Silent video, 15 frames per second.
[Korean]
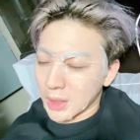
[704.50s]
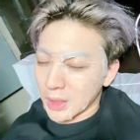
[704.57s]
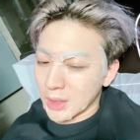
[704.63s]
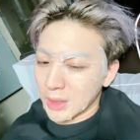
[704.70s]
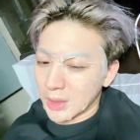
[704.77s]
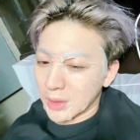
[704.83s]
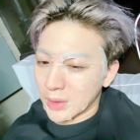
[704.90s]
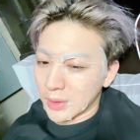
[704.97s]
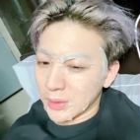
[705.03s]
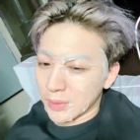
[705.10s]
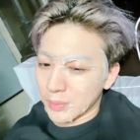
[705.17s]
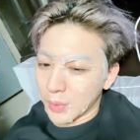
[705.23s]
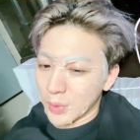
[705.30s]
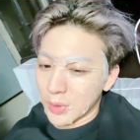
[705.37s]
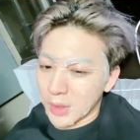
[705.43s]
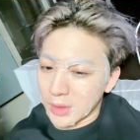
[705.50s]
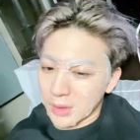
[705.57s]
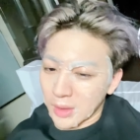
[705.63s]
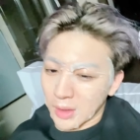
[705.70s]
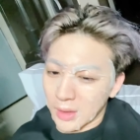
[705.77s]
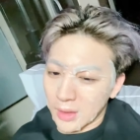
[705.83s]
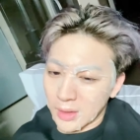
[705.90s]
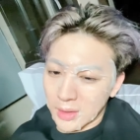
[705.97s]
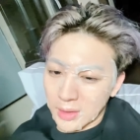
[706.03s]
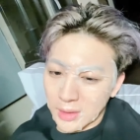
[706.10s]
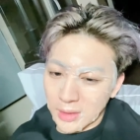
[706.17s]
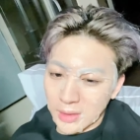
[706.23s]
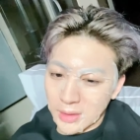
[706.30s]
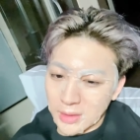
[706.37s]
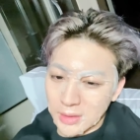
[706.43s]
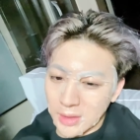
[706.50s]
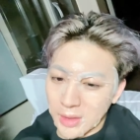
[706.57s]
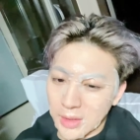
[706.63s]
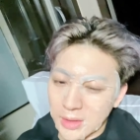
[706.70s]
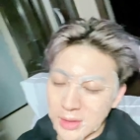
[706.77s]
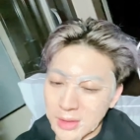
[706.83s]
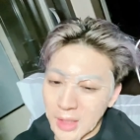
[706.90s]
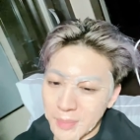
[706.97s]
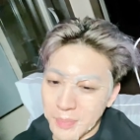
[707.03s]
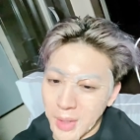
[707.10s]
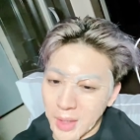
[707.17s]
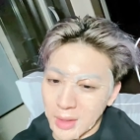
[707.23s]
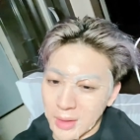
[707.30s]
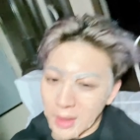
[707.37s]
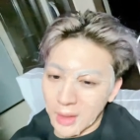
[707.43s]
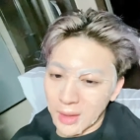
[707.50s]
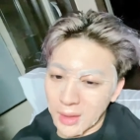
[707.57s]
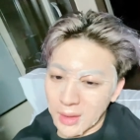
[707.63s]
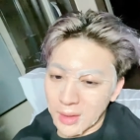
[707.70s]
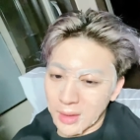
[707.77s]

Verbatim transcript: 아닌 아 어, 모르겠다 제일 흔한 팩인데